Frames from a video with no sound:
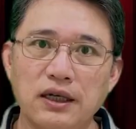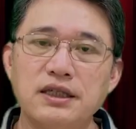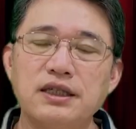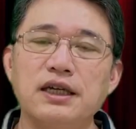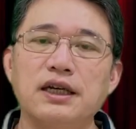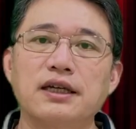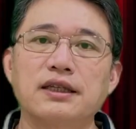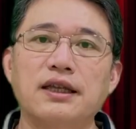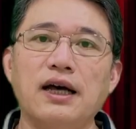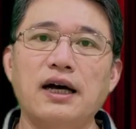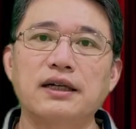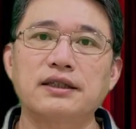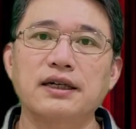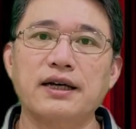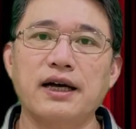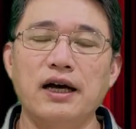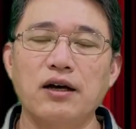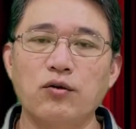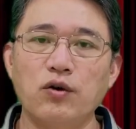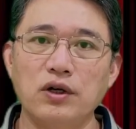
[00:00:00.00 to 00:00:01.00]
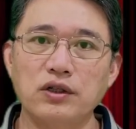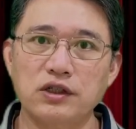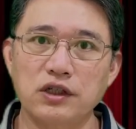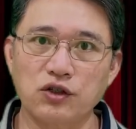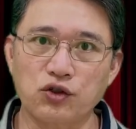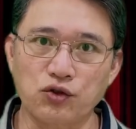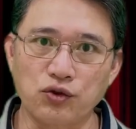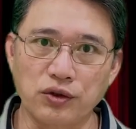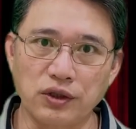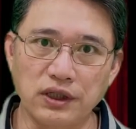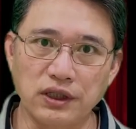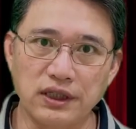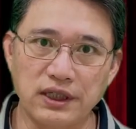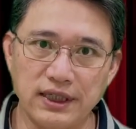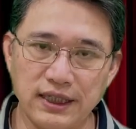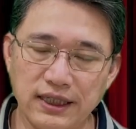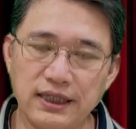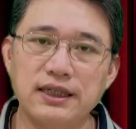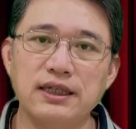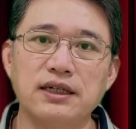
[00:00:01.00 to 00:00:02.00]
且它的开关是属于
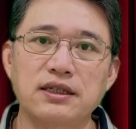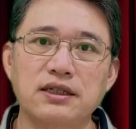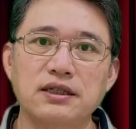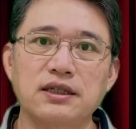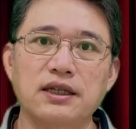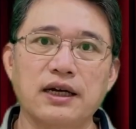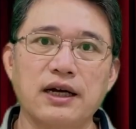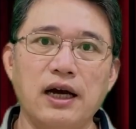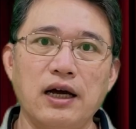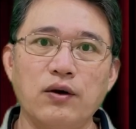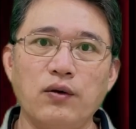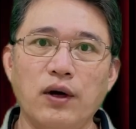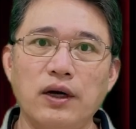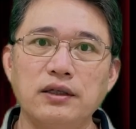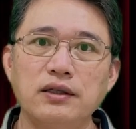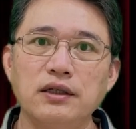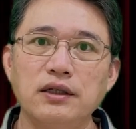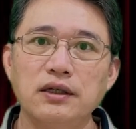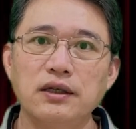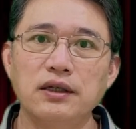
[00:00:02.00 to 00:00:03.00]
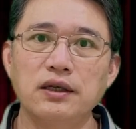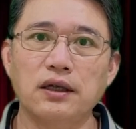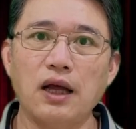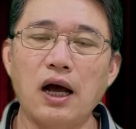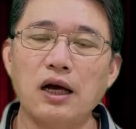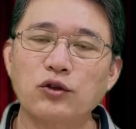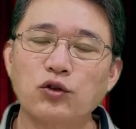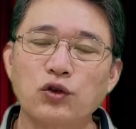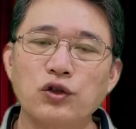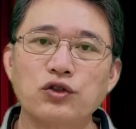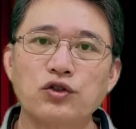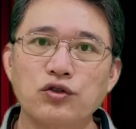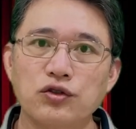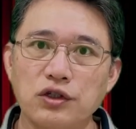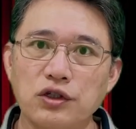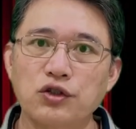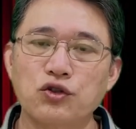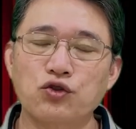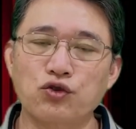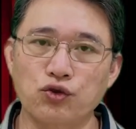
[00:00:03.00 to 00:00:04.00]
机械式的开关，大多就
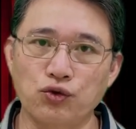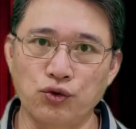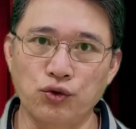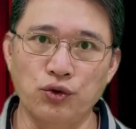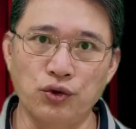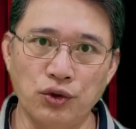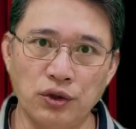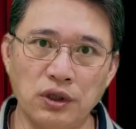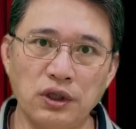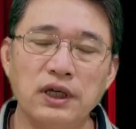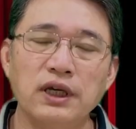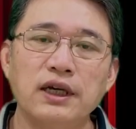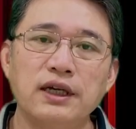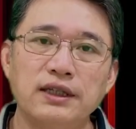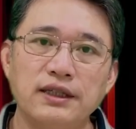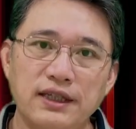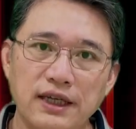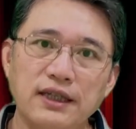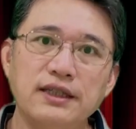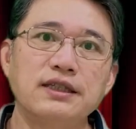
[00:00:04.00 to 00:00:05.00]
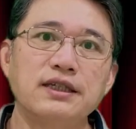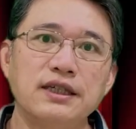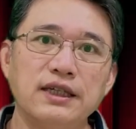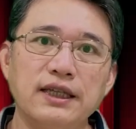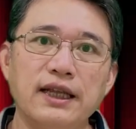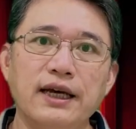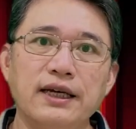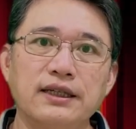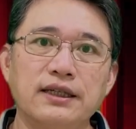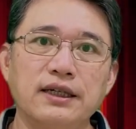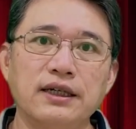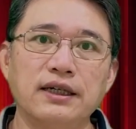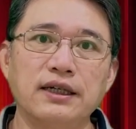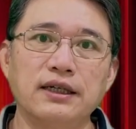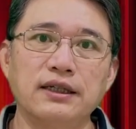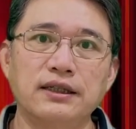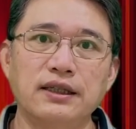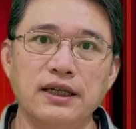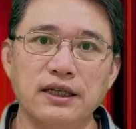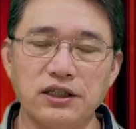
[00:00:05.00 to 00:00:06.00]
是属于电机类的
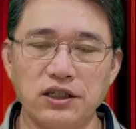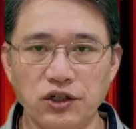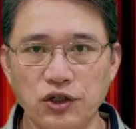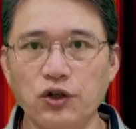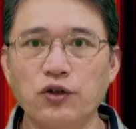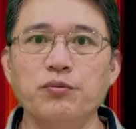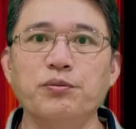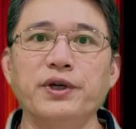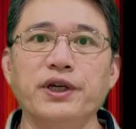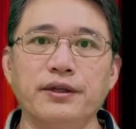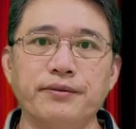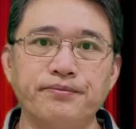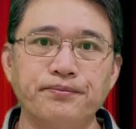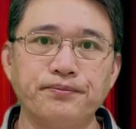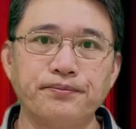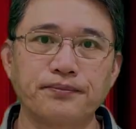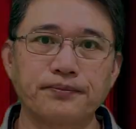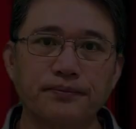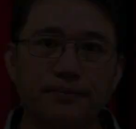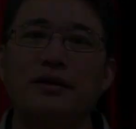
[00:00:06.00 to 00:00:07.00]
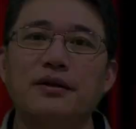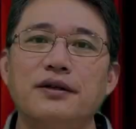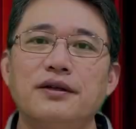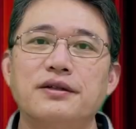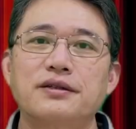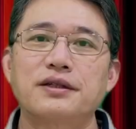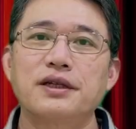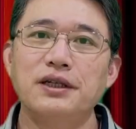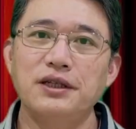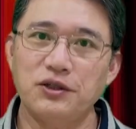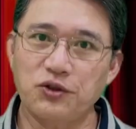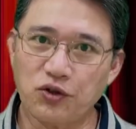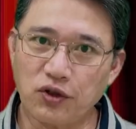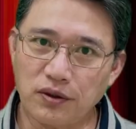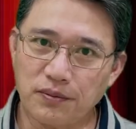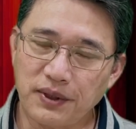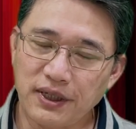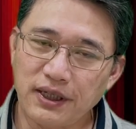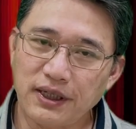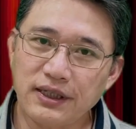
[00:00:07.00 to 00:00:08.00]
电器用品。这里
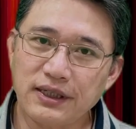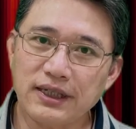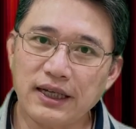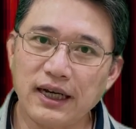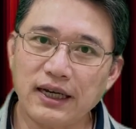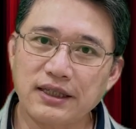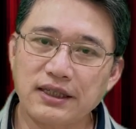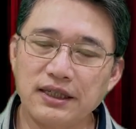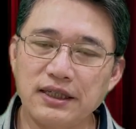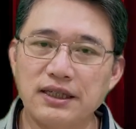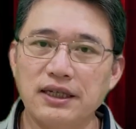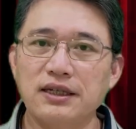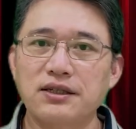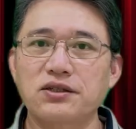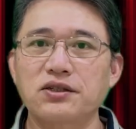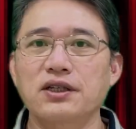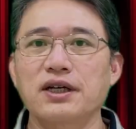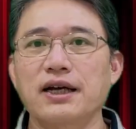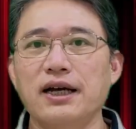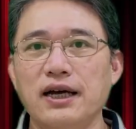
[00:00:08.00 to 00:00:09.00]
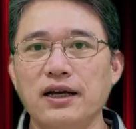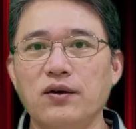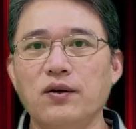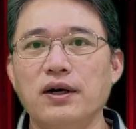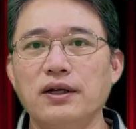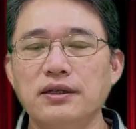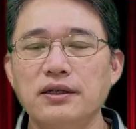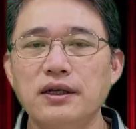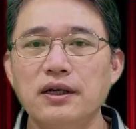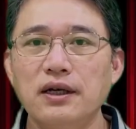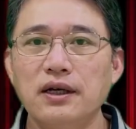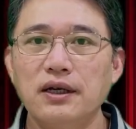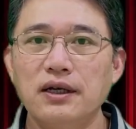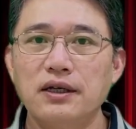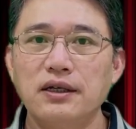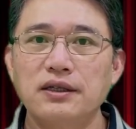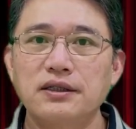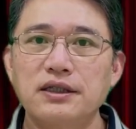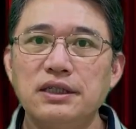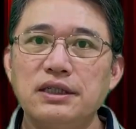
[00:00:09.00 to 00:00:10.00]
说明一下机械式的开关，
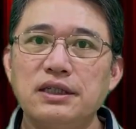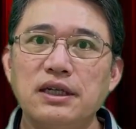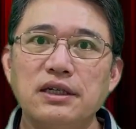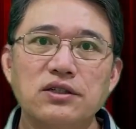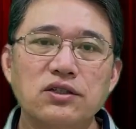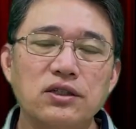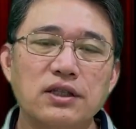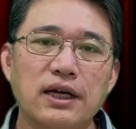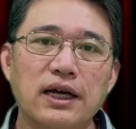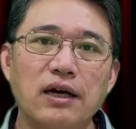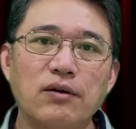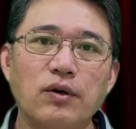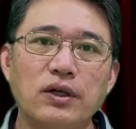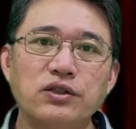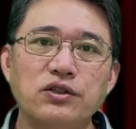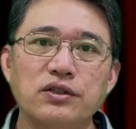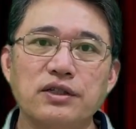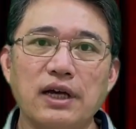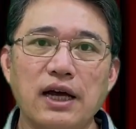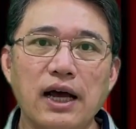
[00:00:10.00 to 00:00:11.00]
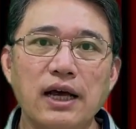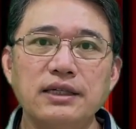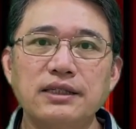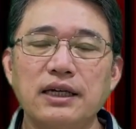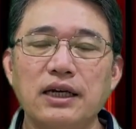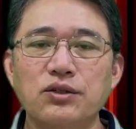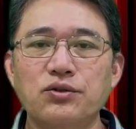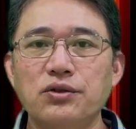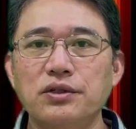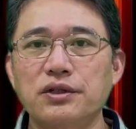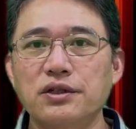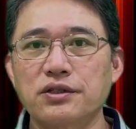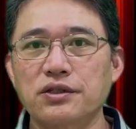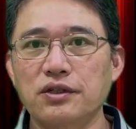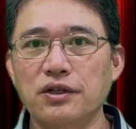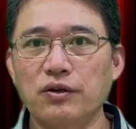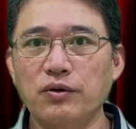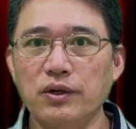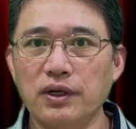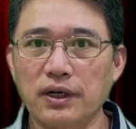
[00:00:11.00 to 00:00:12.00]
机械式的开关就是按下去的时
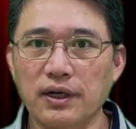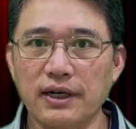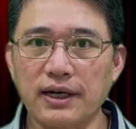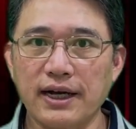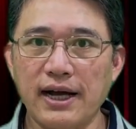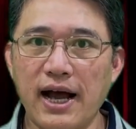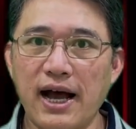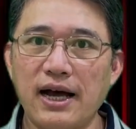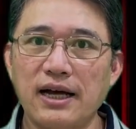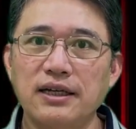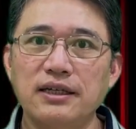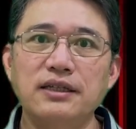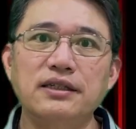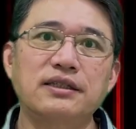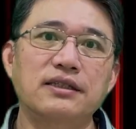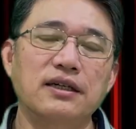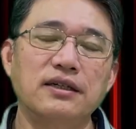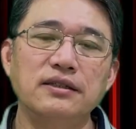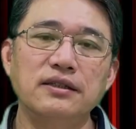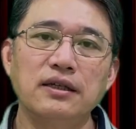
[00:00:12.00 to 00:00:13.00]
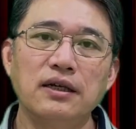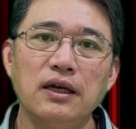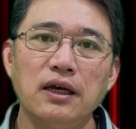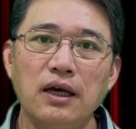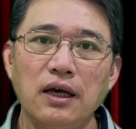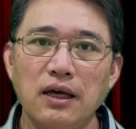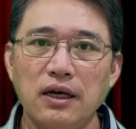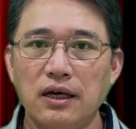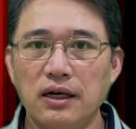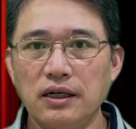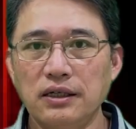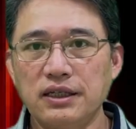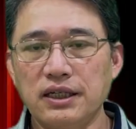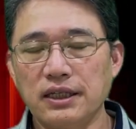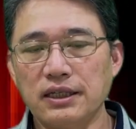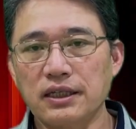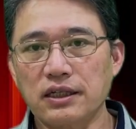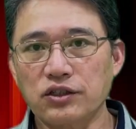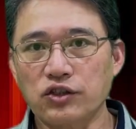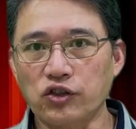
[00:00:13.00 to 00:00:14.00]
候会有咔一声，而且
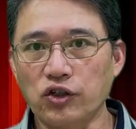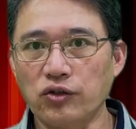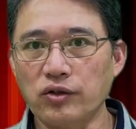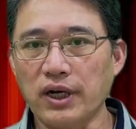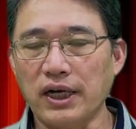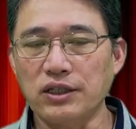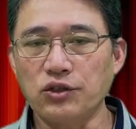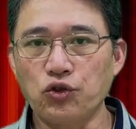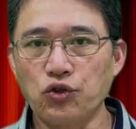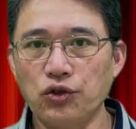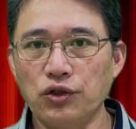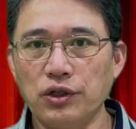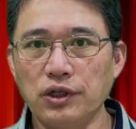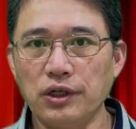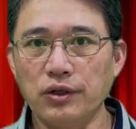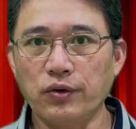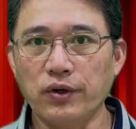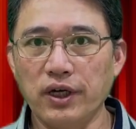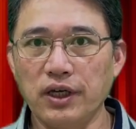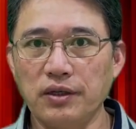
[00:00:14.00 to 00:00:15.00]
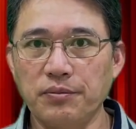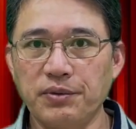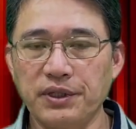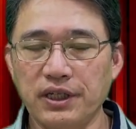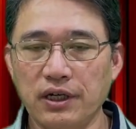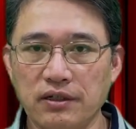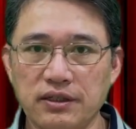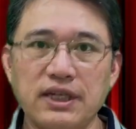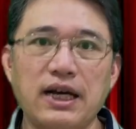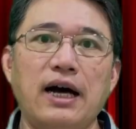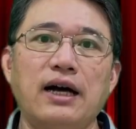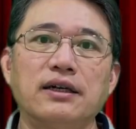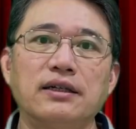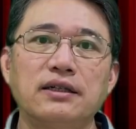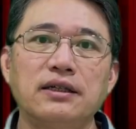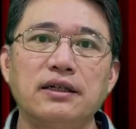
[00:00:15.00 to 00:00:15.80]
那个手感距离会比较长。